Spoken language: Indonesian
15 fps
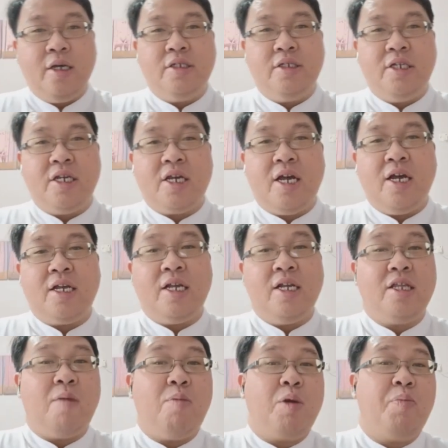Jika
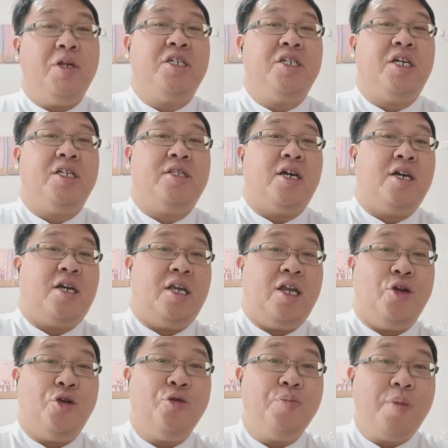kita berbicara tentang
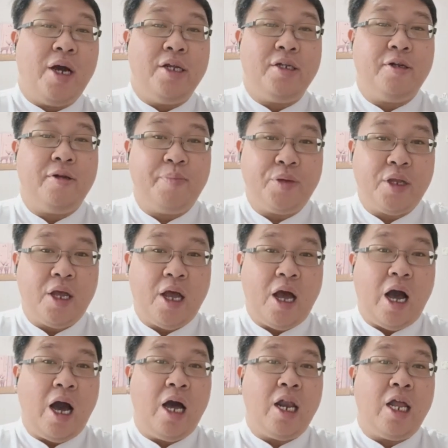kehidupan,
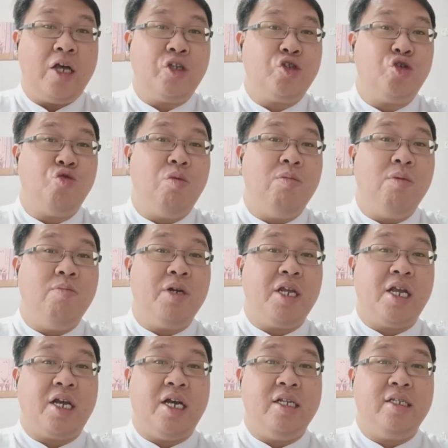Allah sungguh
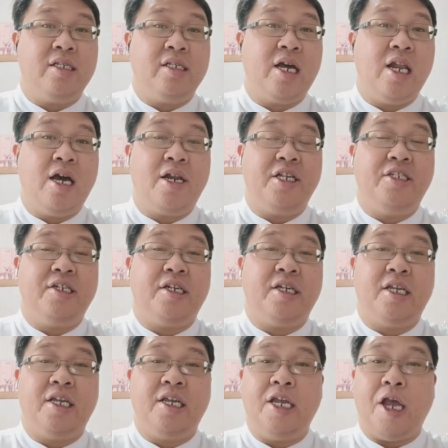memberikan segala
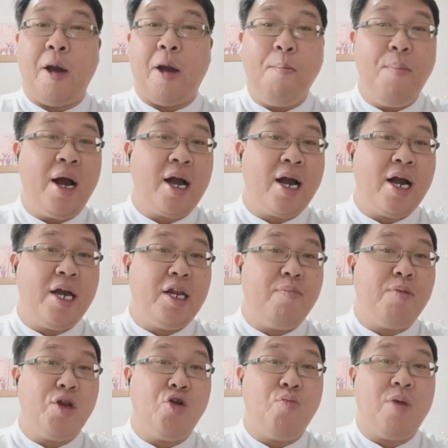rejeki, makanan,
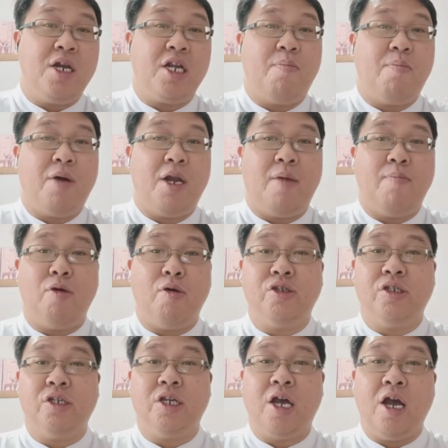minuman kepada
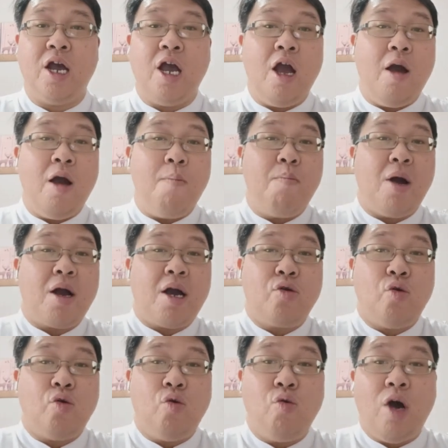manusia,
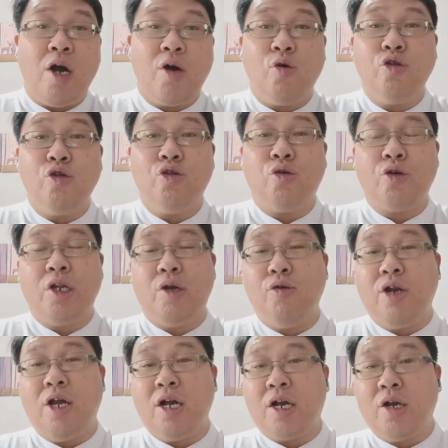bahkan uang untuk
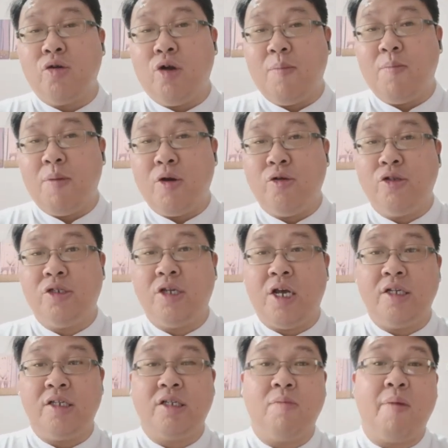digunakan oleh manusia
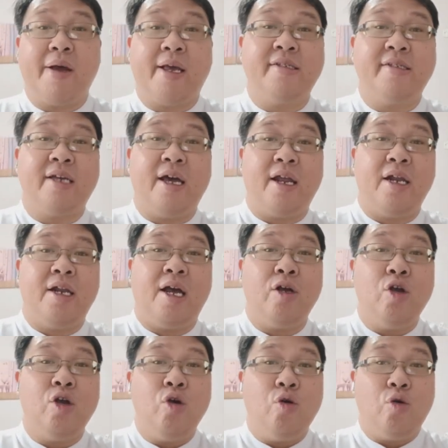sebagai sarana
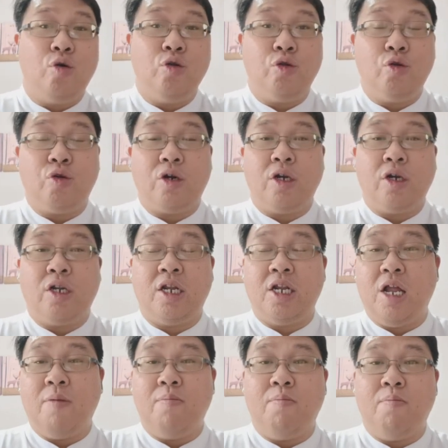untuk di
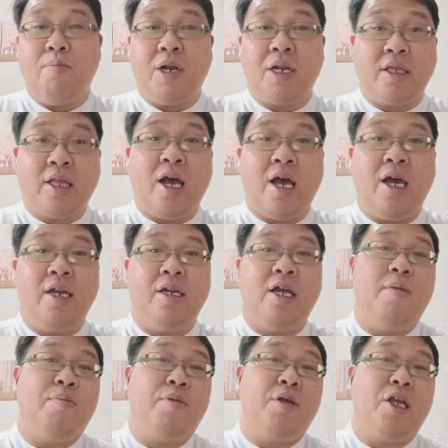dalam bertahan
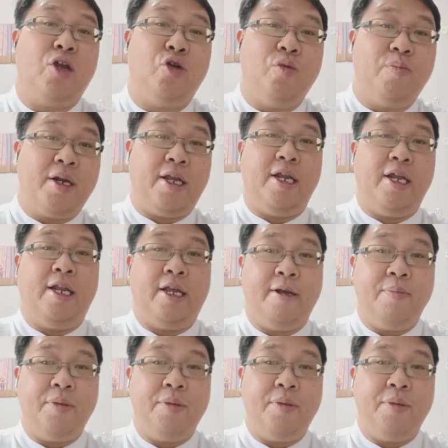dalam kehidupan ini.